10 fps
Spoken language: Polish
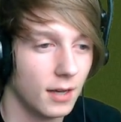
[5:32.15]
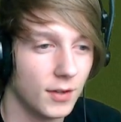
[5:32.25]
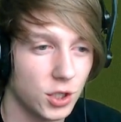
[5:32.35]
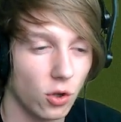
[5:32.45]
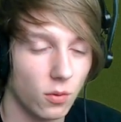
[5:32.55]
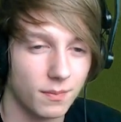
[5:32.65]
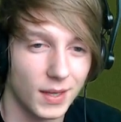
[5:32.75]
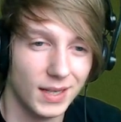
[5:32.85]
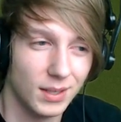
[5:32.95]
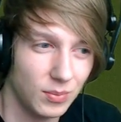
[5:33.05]
wiecie, no
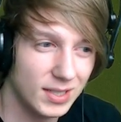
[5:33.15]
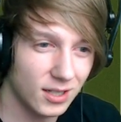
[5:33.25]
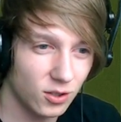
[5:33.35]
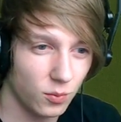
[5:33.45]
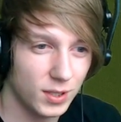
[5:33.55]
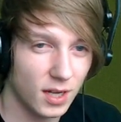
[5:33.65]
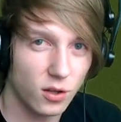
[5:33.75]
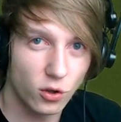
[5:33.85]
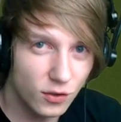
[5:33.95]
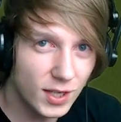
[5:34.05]
Blizzard to
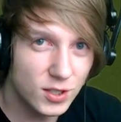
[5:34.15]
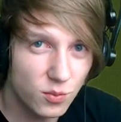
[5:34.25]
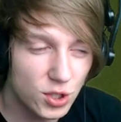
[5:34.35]
Blizzard, oni wiedzą,